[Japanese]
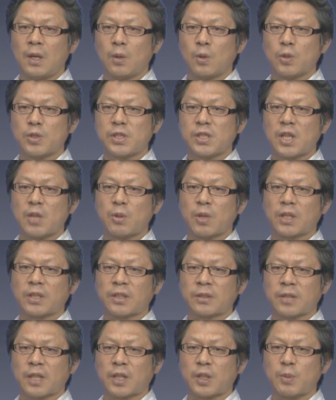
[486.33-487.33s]
こちらの
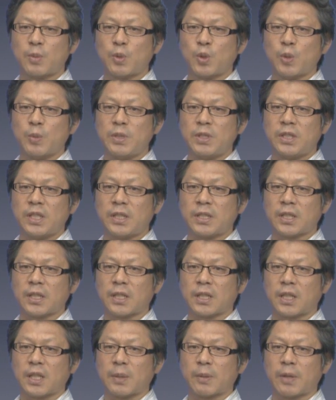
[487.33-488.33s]
建物を見ていた
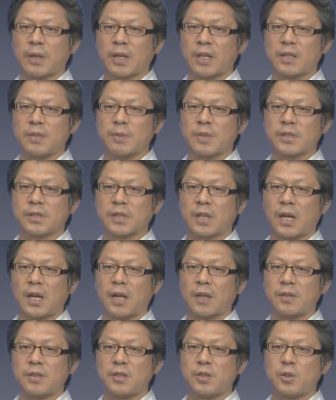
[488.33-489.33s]
だければわかります
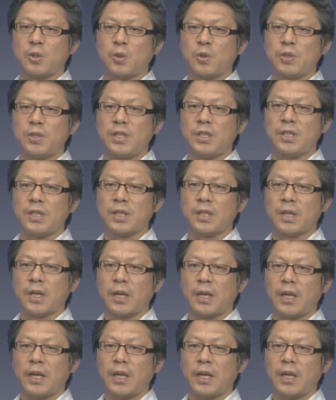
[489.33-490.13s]
が非常に